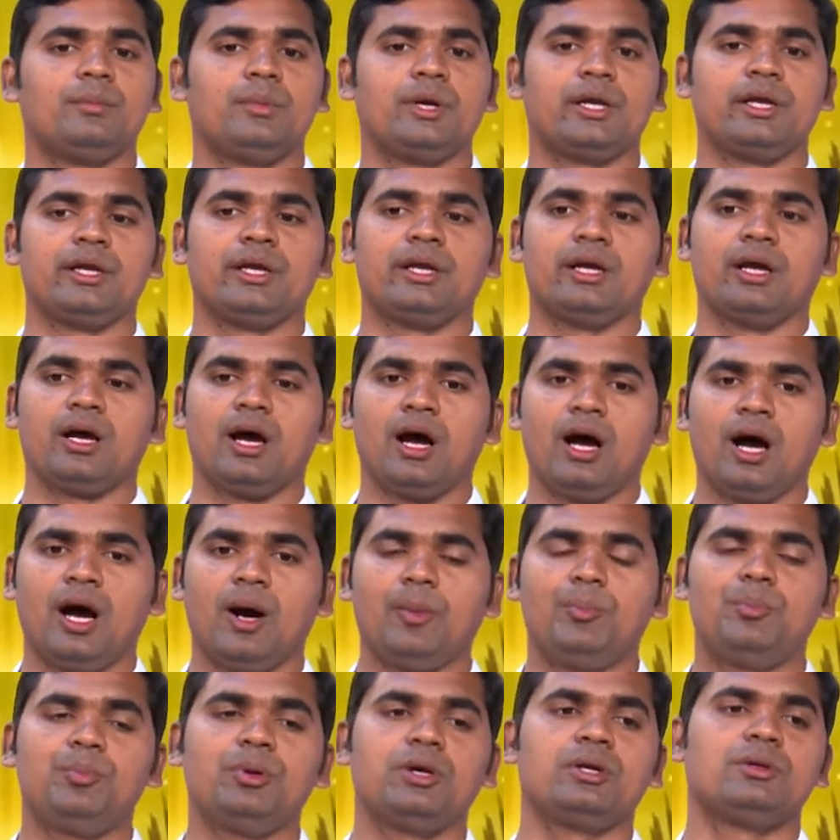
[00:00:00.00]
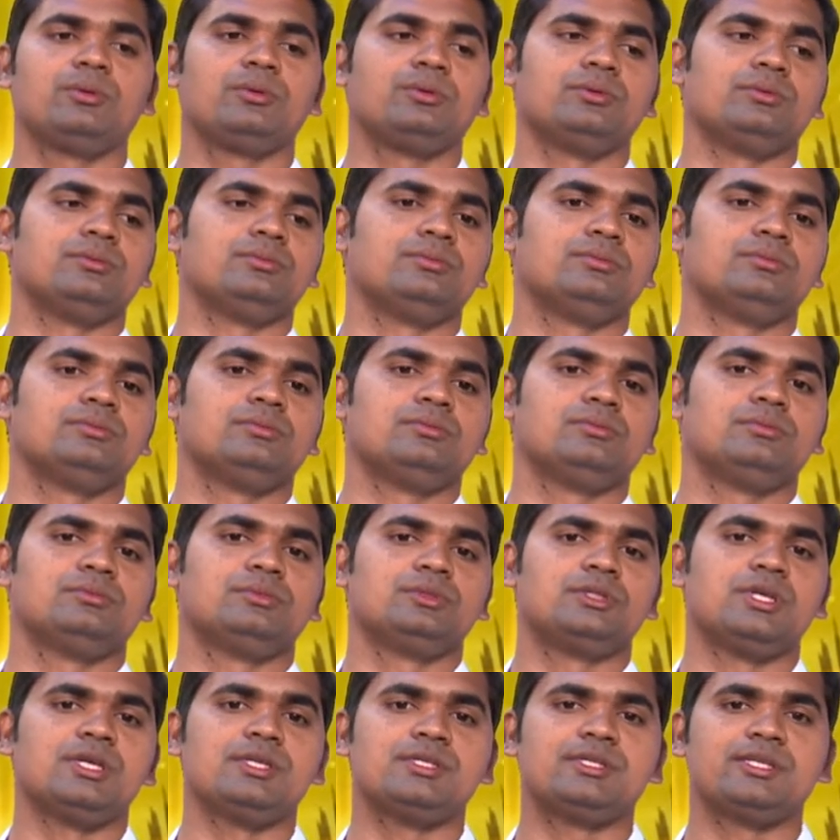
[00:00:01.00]
మరి అప్పటు
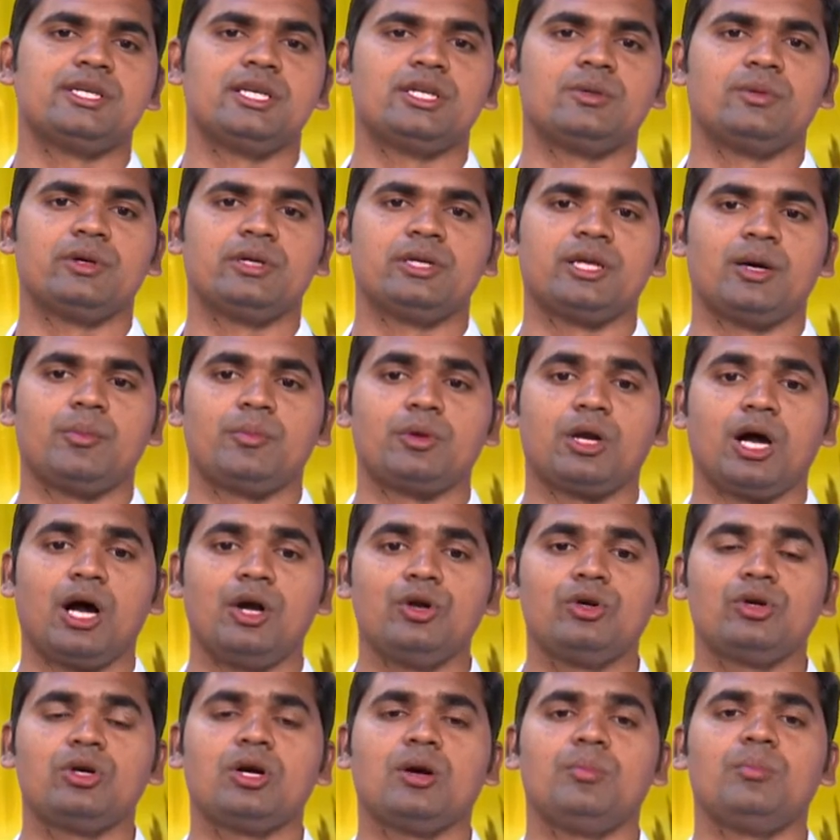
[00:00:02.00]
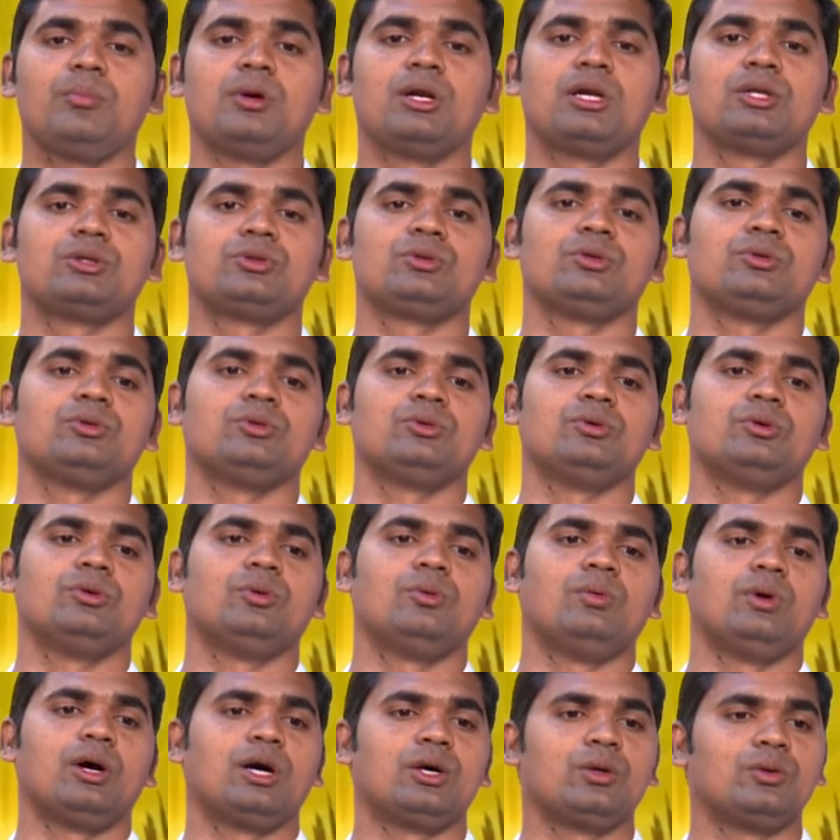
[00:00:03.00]
చేసినటువంటి రాణుకమ్మలతో
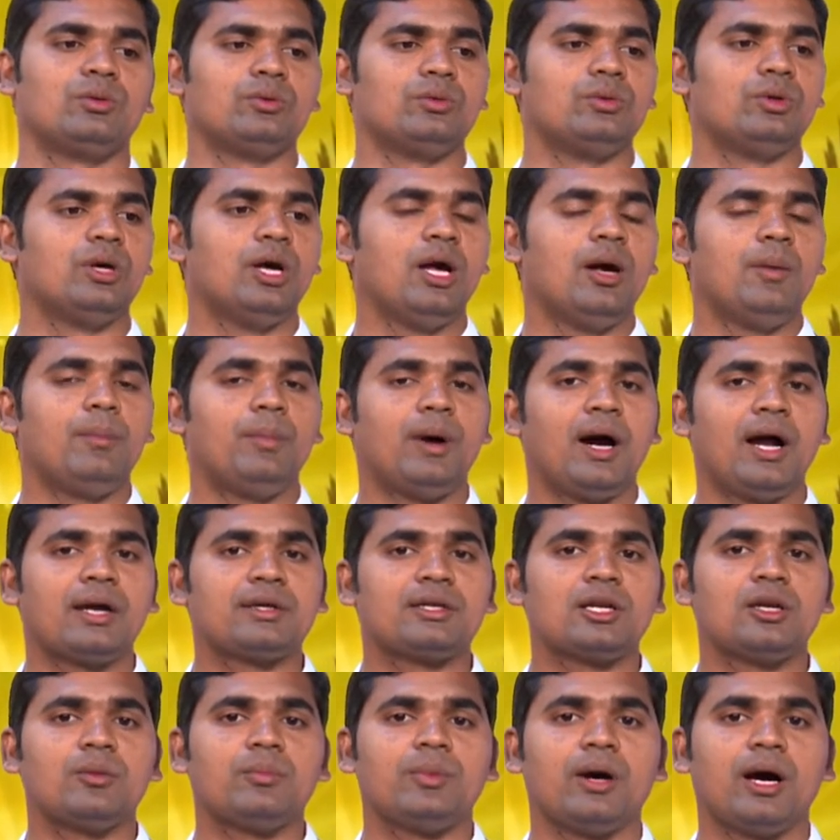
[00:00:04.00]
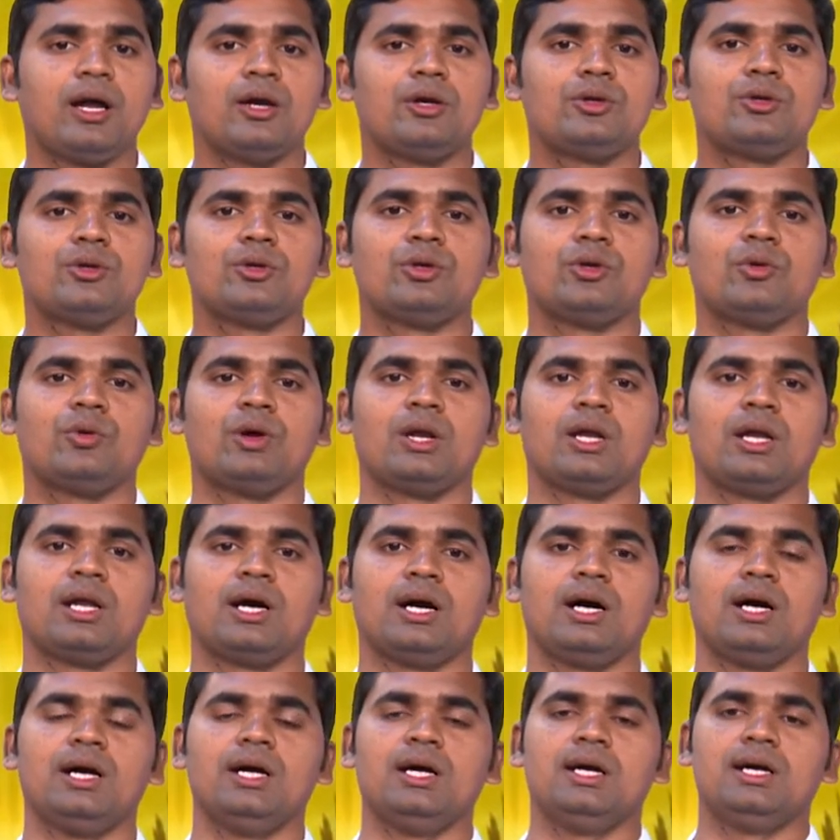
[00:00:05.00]
వారు పాటలు పాడటం వల్ల
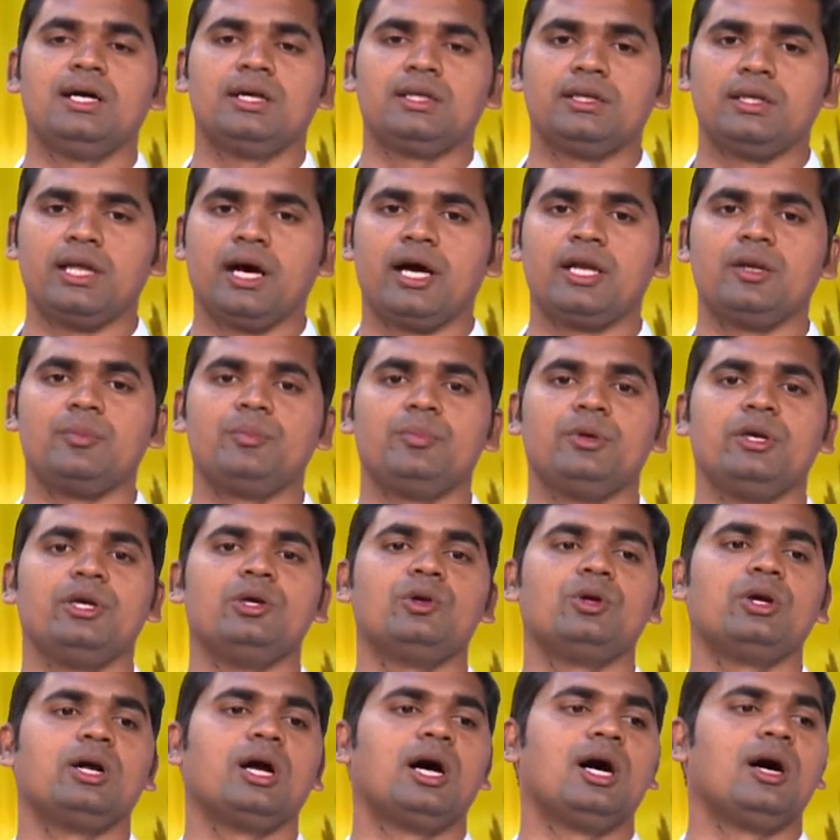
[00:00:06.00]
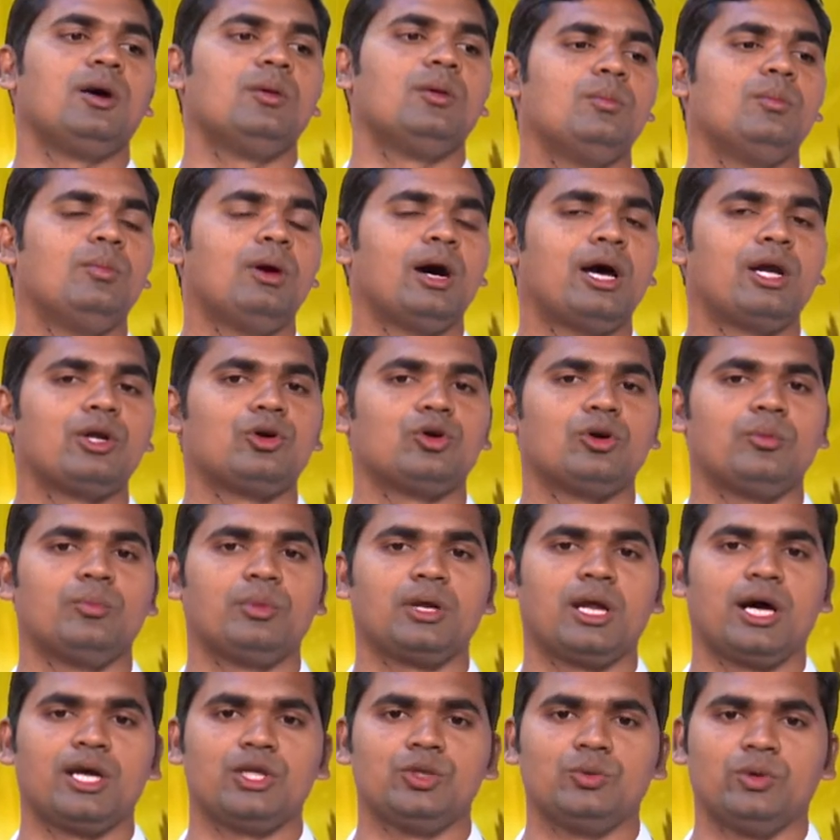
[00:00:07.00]
దాని పేరుగా
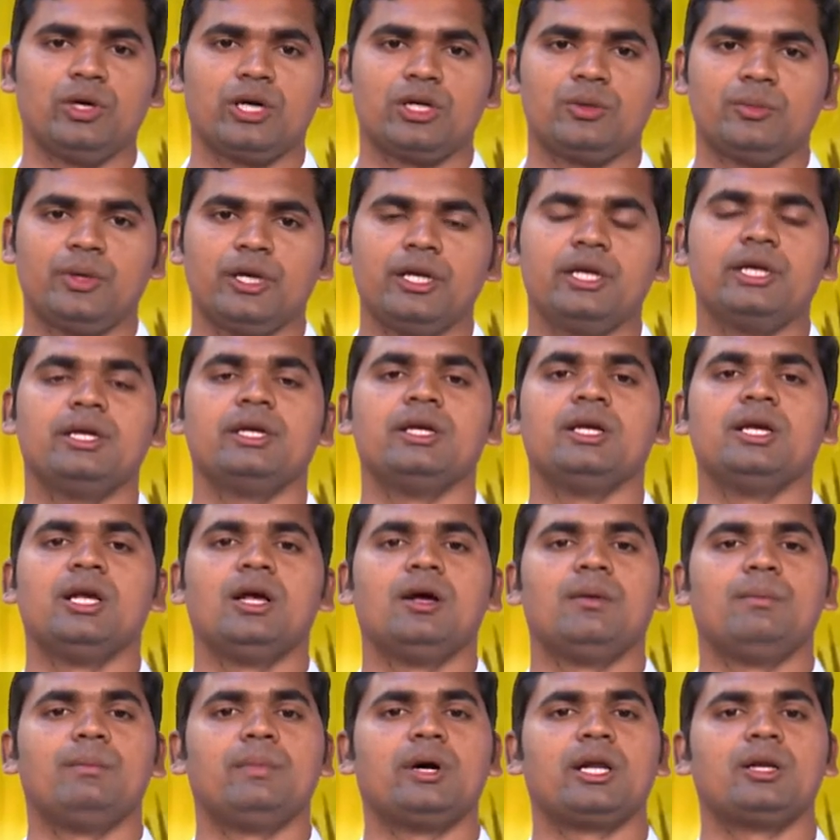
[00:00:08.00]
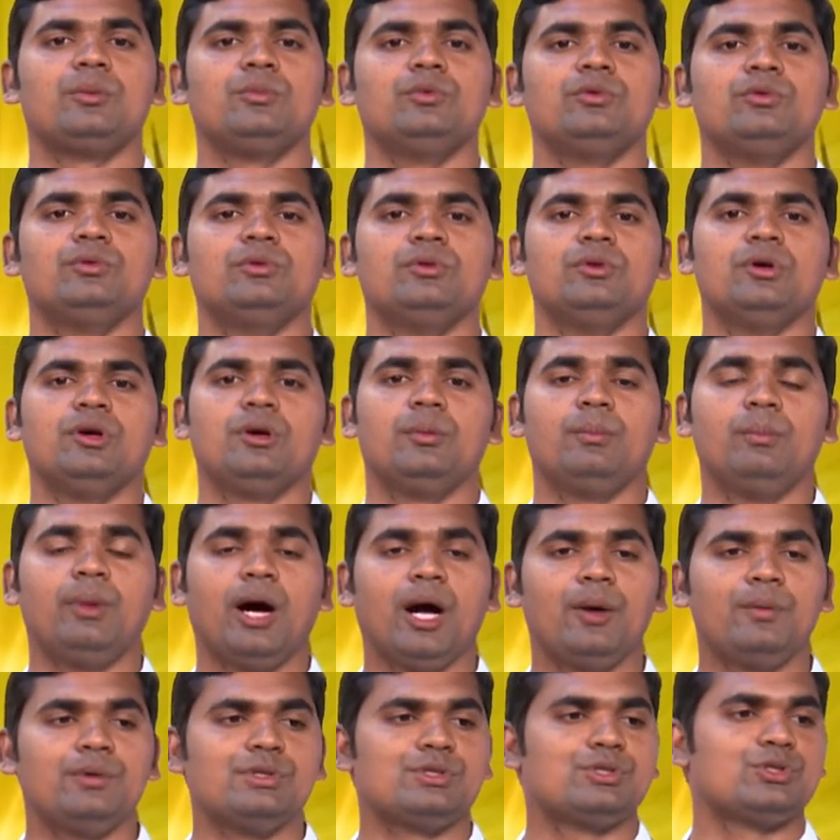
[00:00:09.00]
మానుకొమ్మల ఆదివారం అని మనము
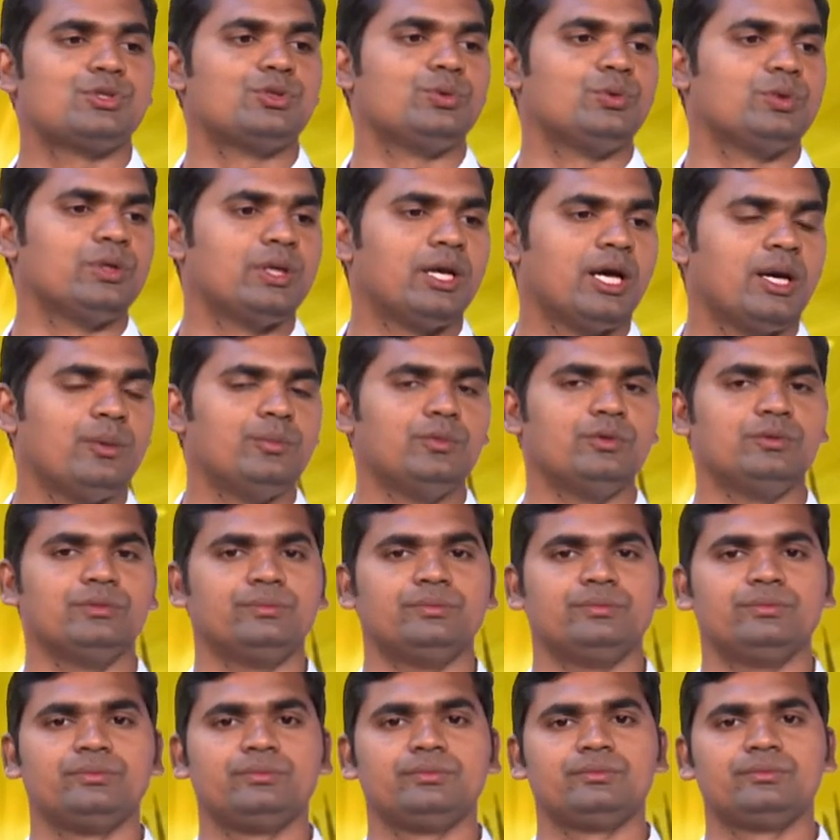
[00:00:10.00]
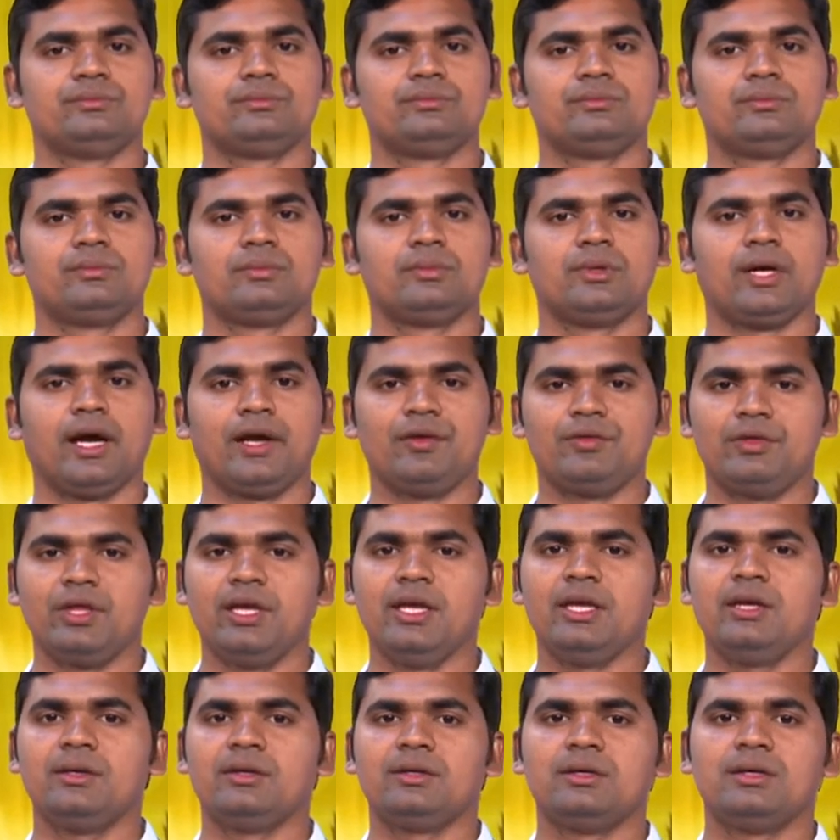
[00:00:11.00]
భావిస్తూ ఉన్నాము
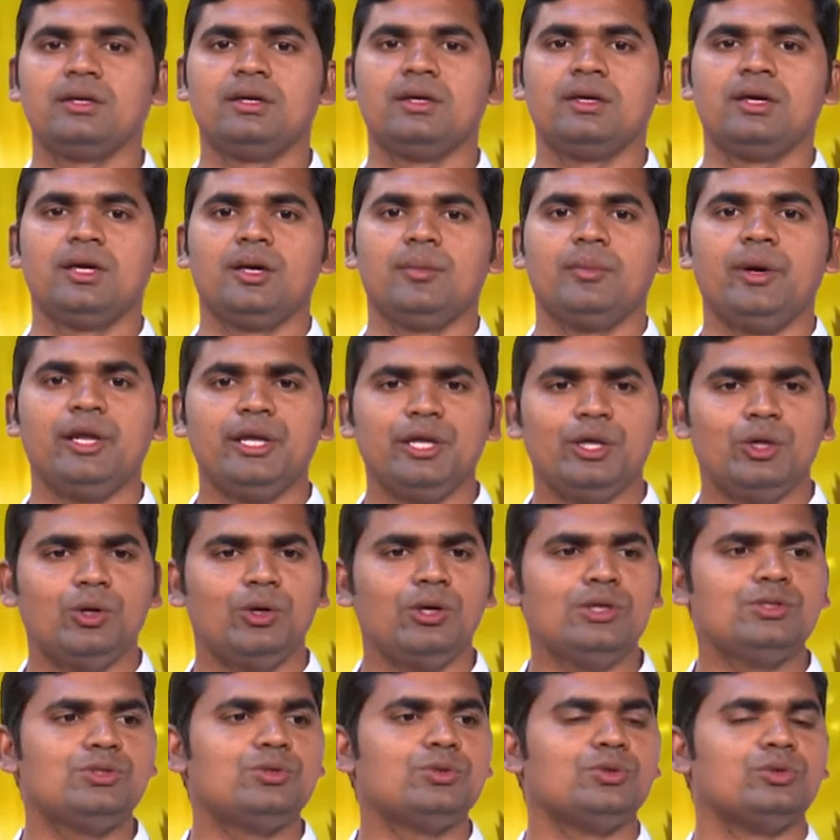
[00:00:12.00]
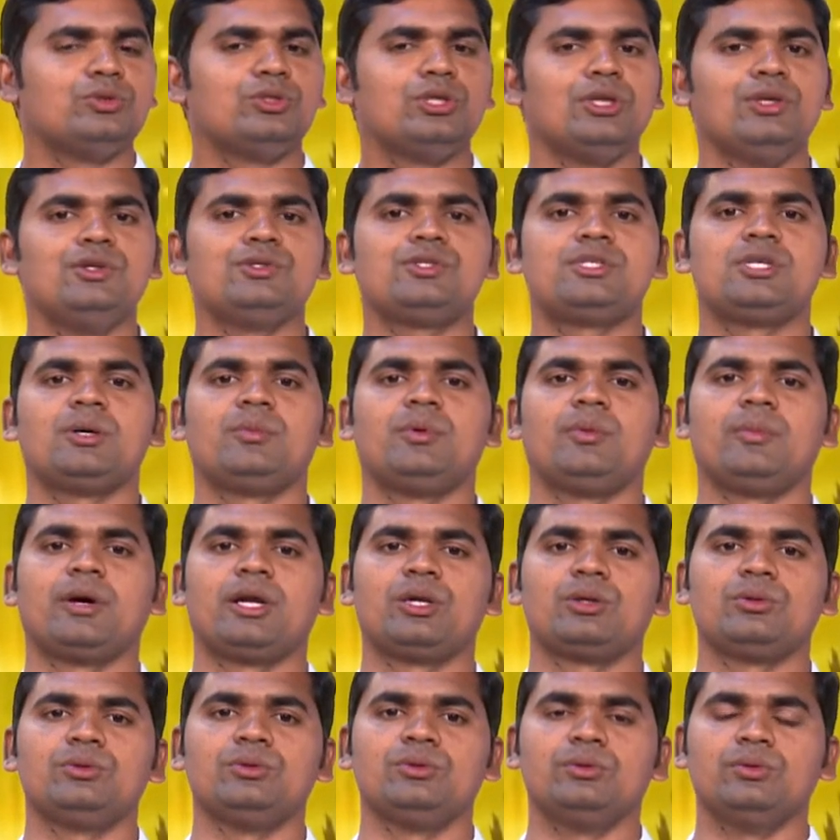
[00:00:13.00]
అయితే మరి ఈరోజు తిరుసభ
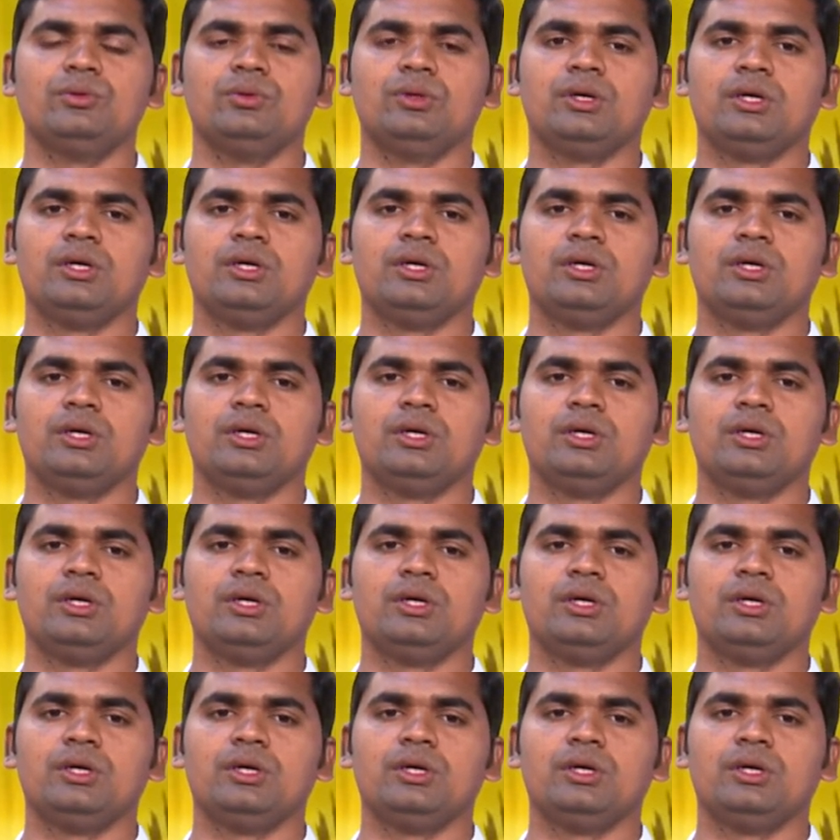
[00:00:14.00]
మనకు